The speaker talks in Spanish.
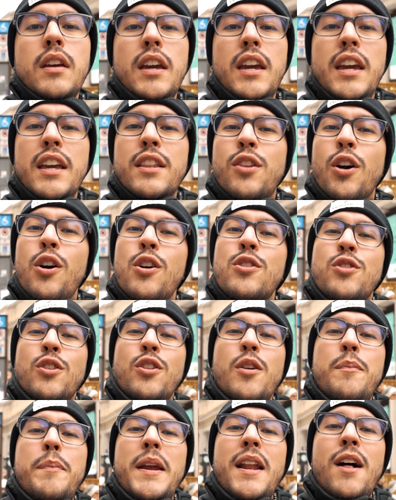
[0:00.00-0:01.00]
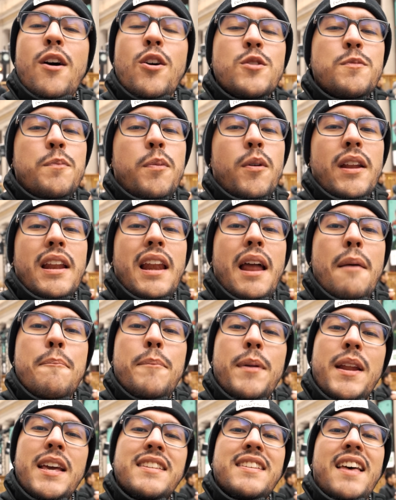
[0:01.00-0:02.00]
y todos son operados por la
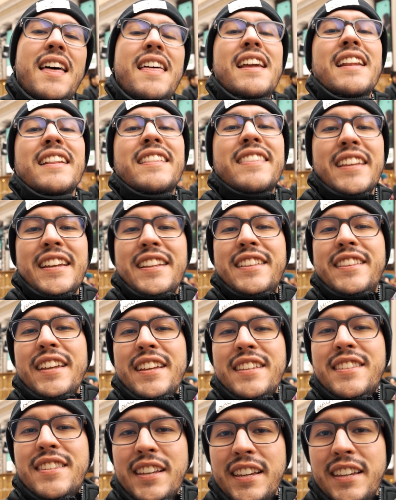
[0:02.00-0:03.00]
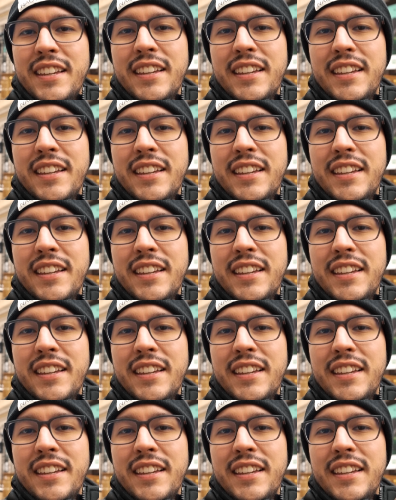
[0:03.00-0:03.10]
empresa del TTC.